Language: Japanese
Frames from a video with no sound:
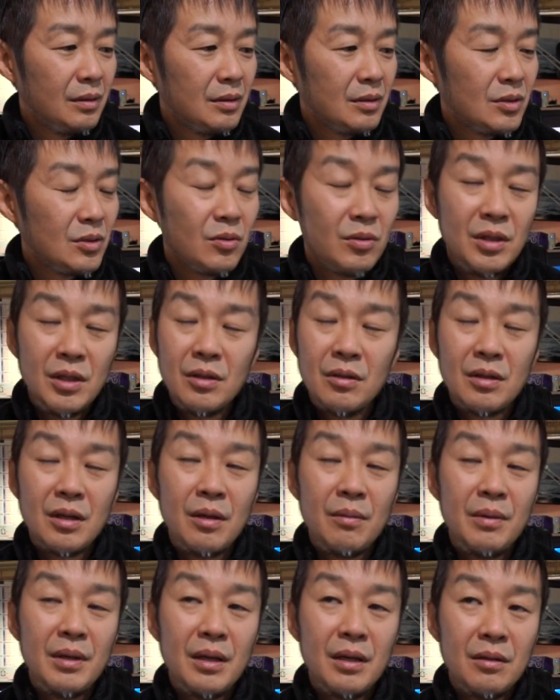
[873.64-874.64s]
ソニーの
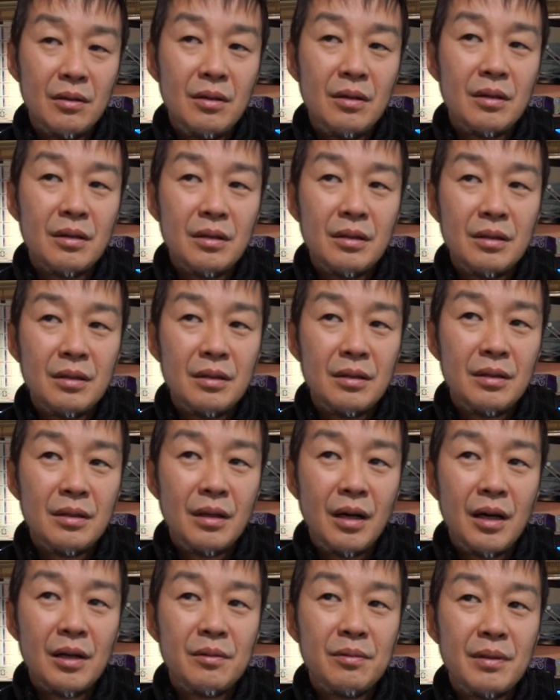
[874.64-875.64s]
カメラの
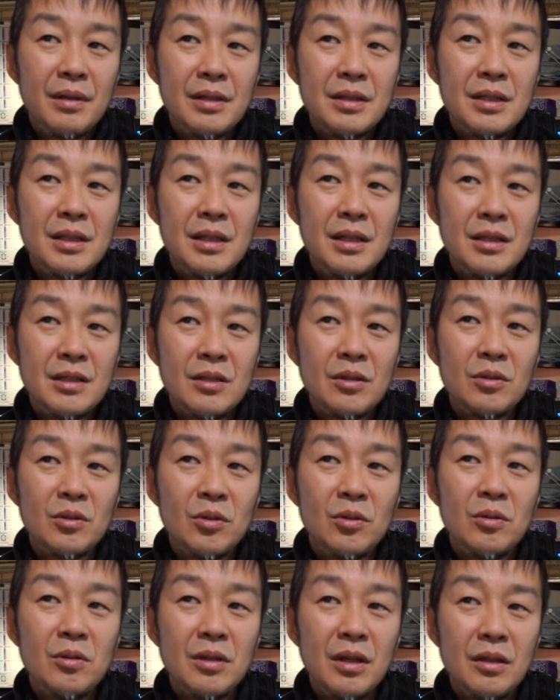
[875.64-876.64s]
α シリーズの
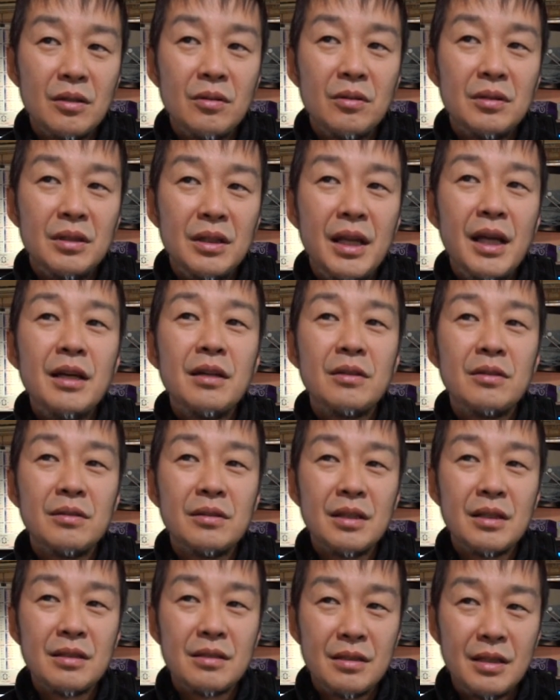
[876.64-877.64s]
動画のネック
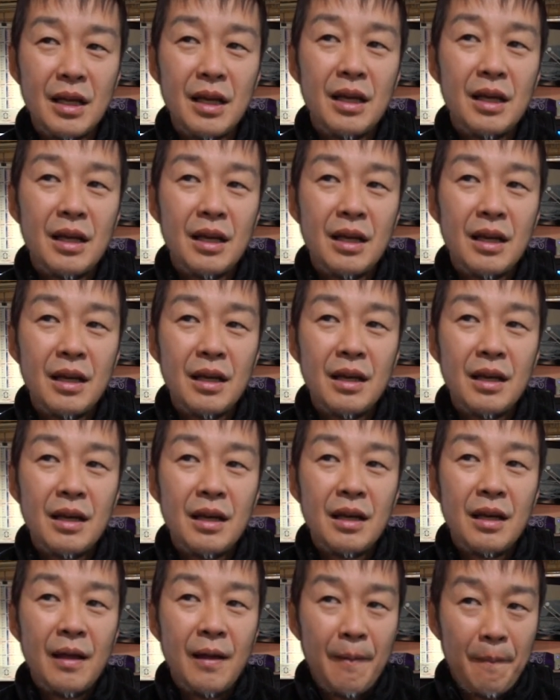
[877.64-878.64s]
ですね
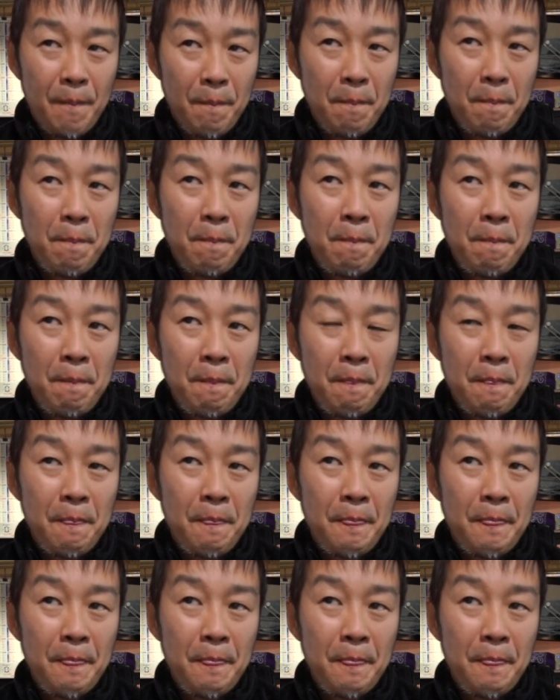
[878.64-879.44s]
うん